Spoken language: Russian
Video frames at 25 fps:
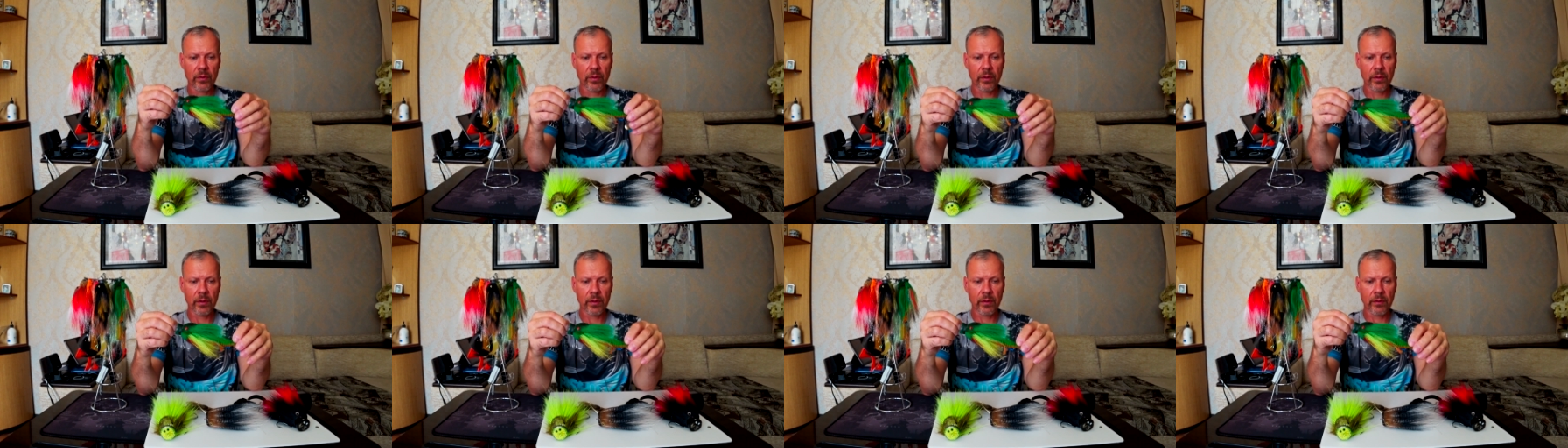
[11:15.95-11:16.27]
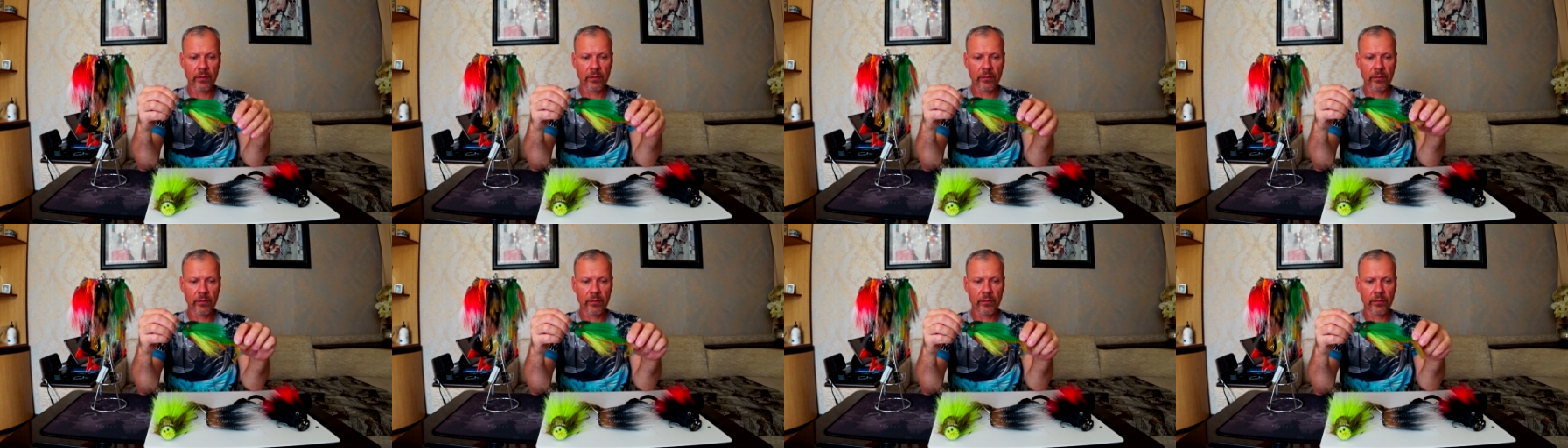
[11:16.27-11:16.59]

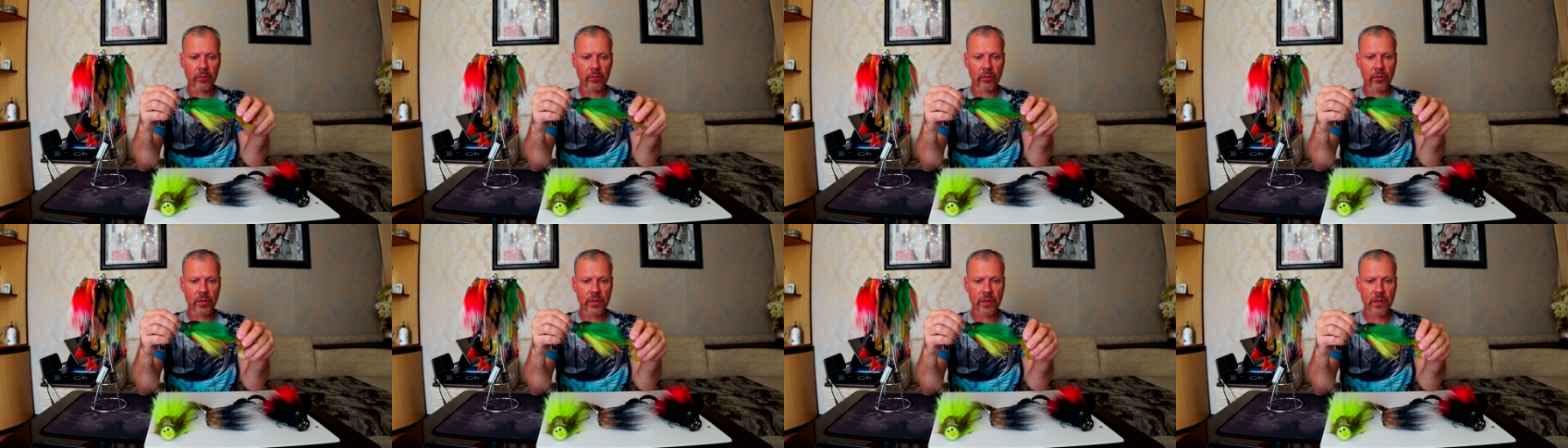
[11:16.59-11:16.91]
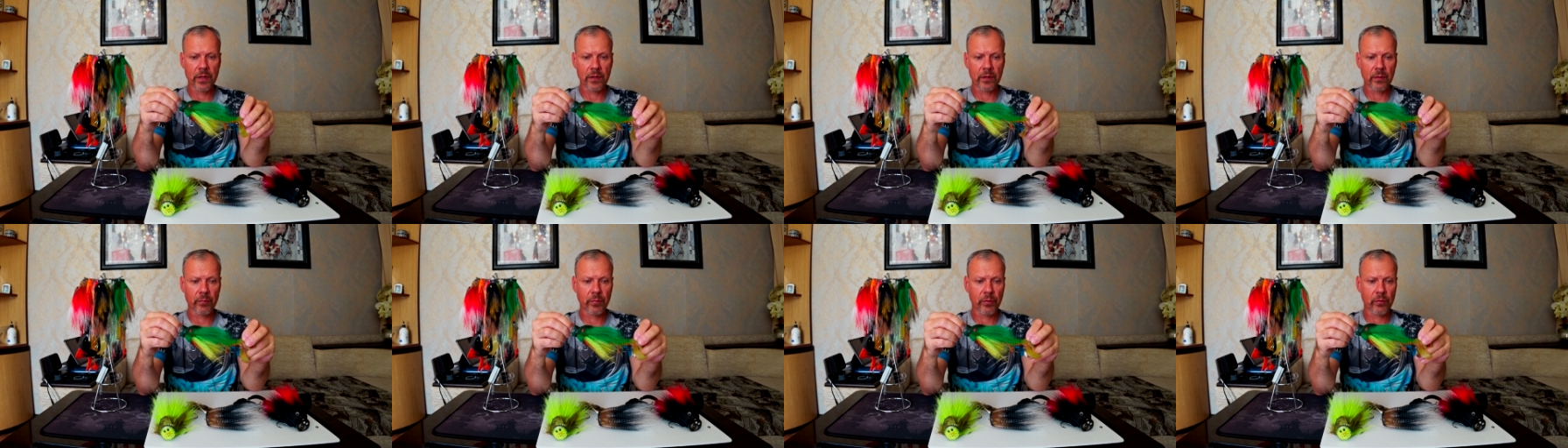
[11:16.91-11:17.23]
То есть
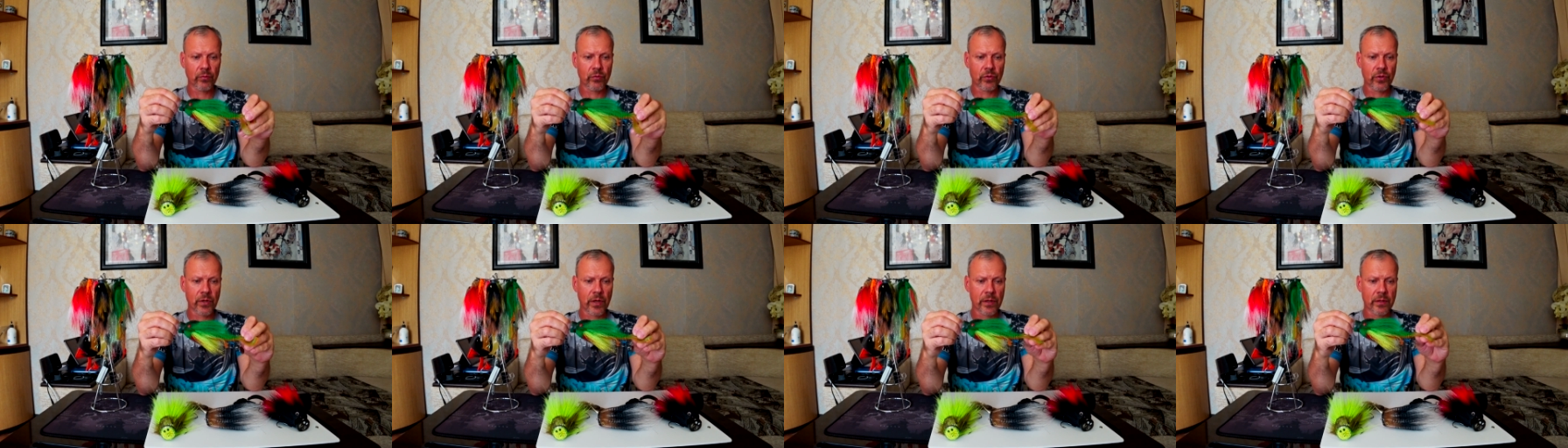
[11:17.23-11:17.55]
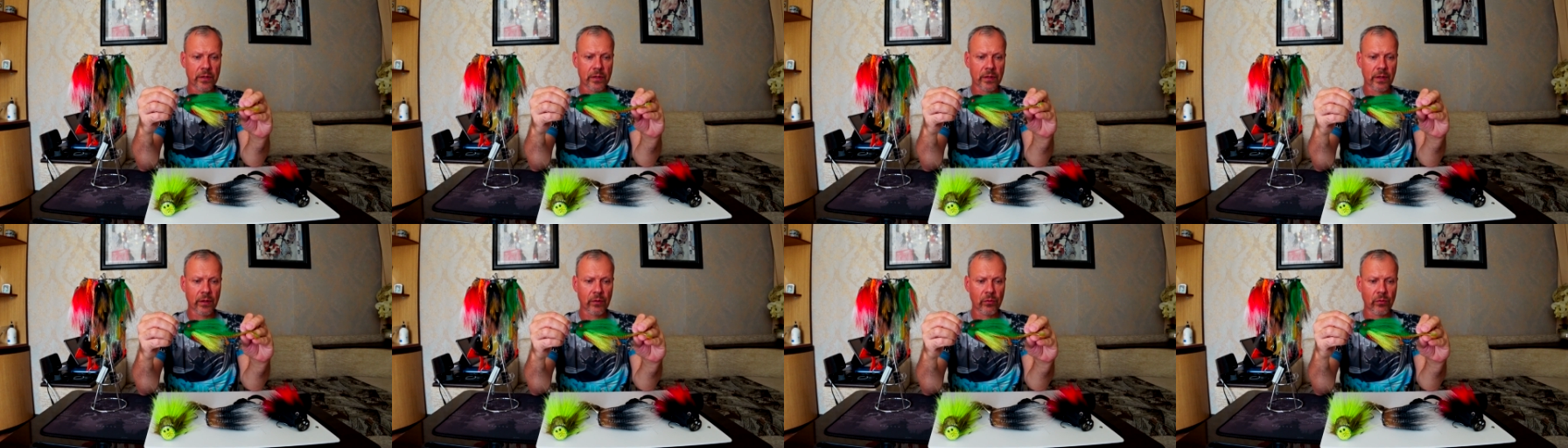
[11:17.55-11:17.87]
это
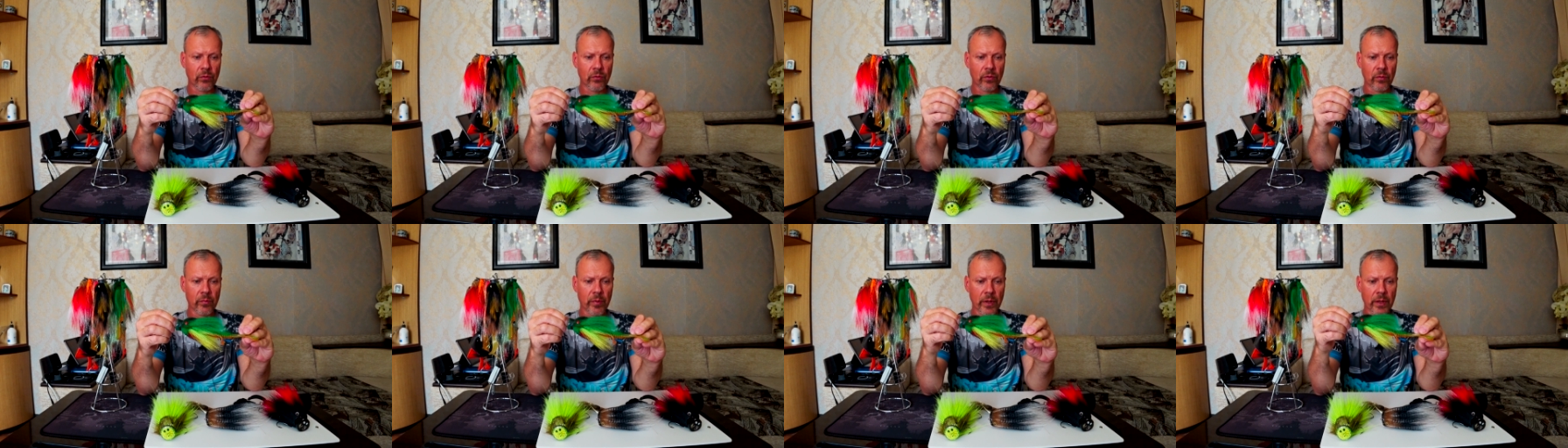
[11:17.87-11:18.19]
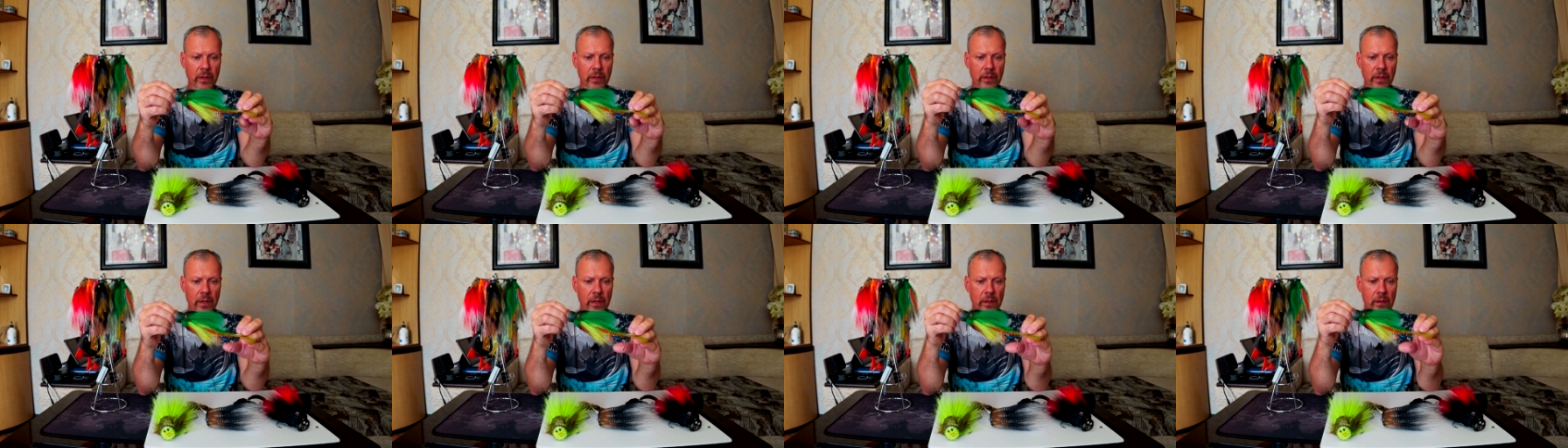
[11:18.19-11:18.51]
получается такой вот
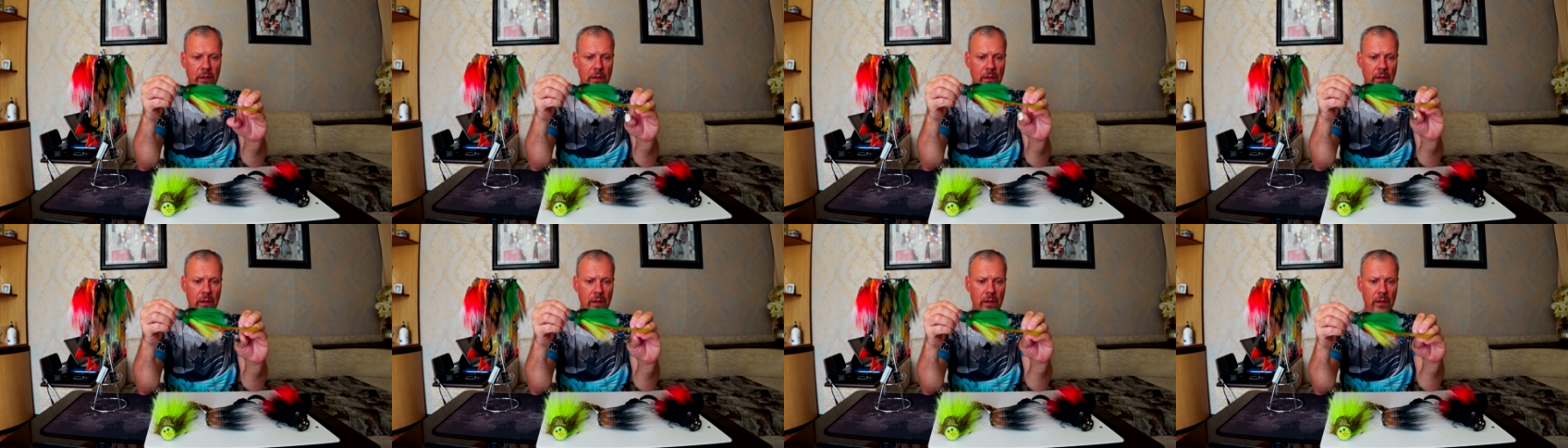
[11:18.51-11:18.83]
бобтейл,